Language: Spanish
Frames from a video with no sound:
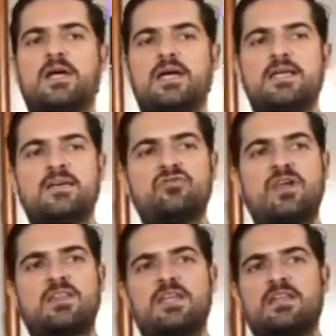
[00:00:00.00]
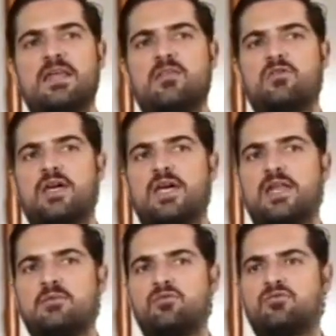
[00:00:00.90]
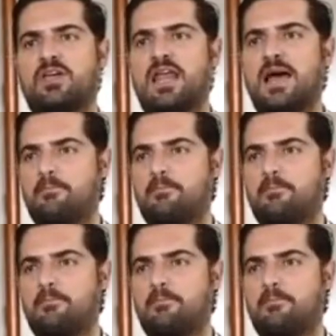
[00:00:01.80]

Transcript: y es una tienda donde queremos que la